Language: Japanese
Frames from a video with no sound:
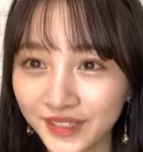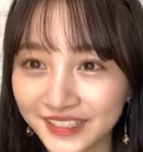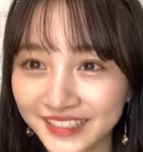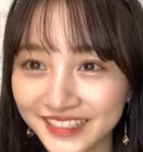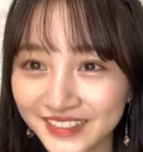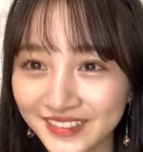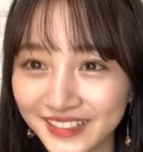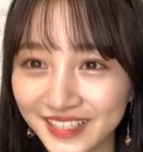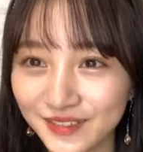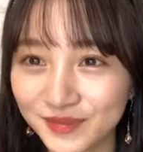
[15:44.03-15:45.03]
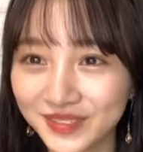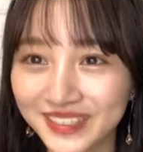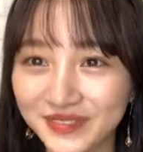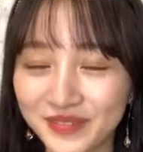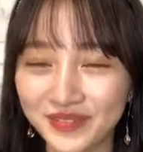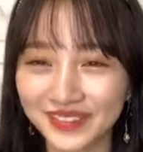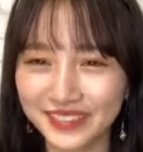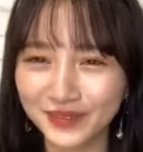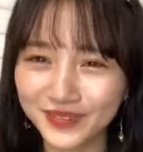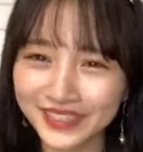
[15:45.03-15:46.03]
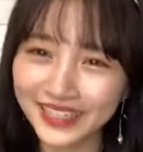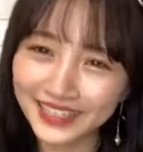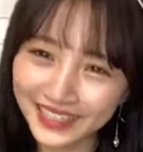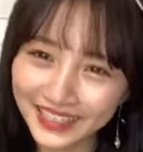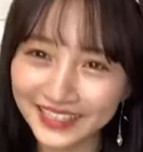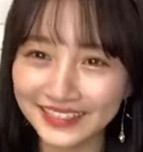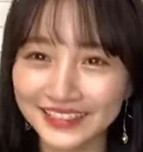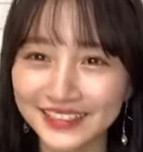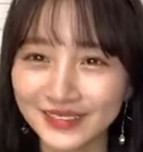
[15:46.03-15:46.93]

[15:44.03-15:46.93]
中3時くらいにヘルプ来てビビるじゃあ起きてんねん